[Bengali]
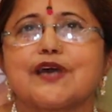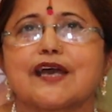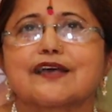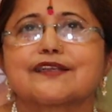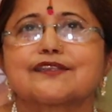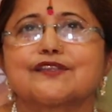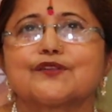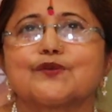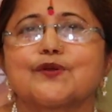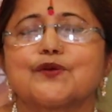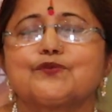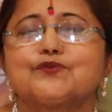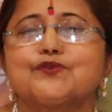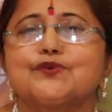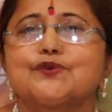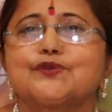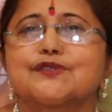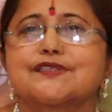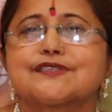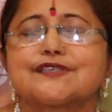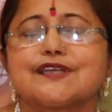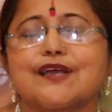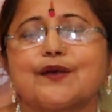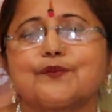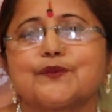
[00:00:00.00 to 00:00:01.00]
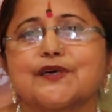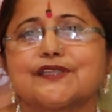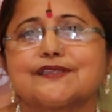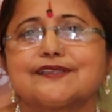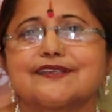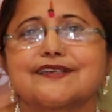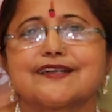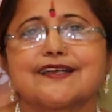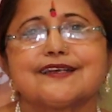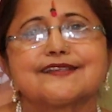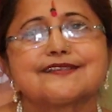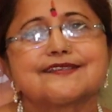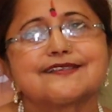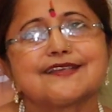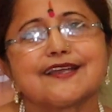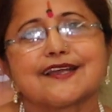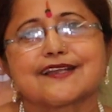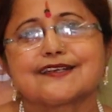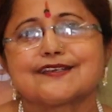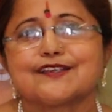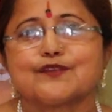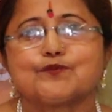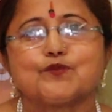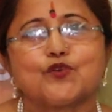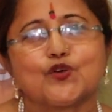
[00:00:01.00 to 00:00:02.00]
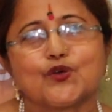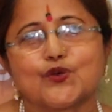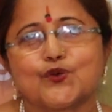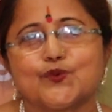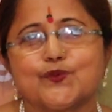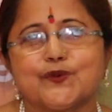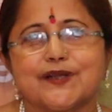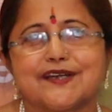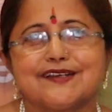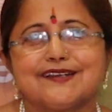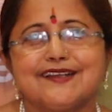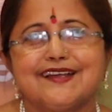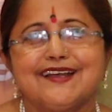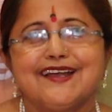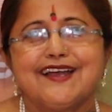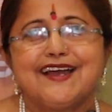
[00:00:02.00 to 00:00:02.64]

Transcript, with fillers: ডাক্তারবাবু হচ্ছে আমাদের কাছে একটা ভগবান